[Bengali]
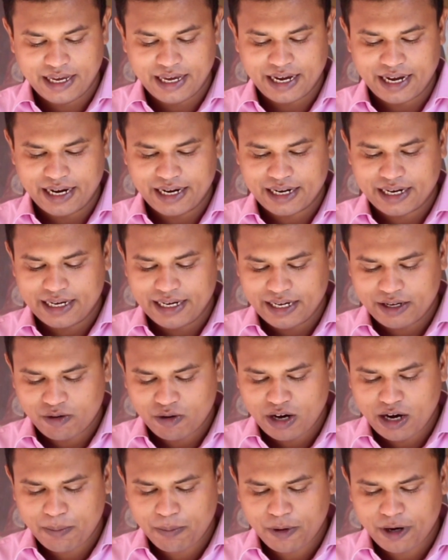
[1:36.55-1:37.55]
এখানে ক্লিক
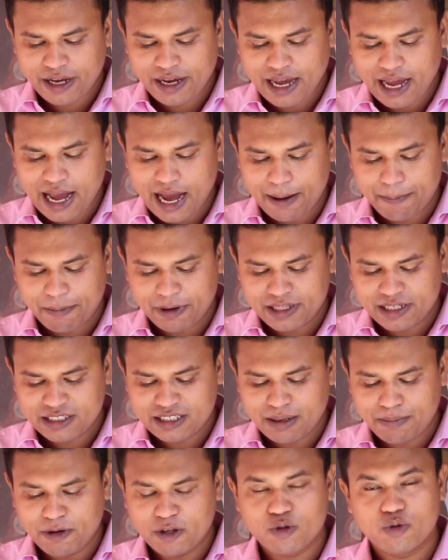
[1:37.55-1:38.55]
করার পরে আপনাদের
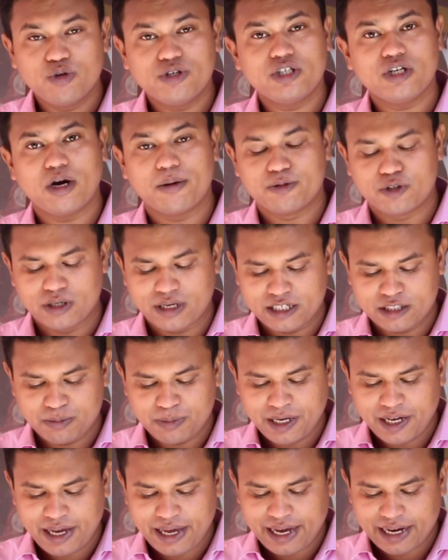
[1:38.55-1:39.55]
সামনে দুইটি অপশন
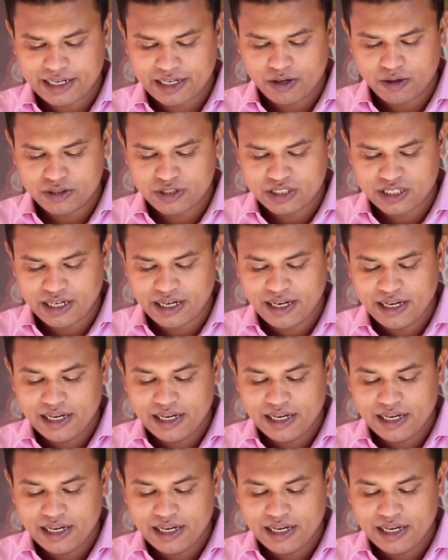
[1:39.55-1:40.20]
আসবে একটি হচ্ছে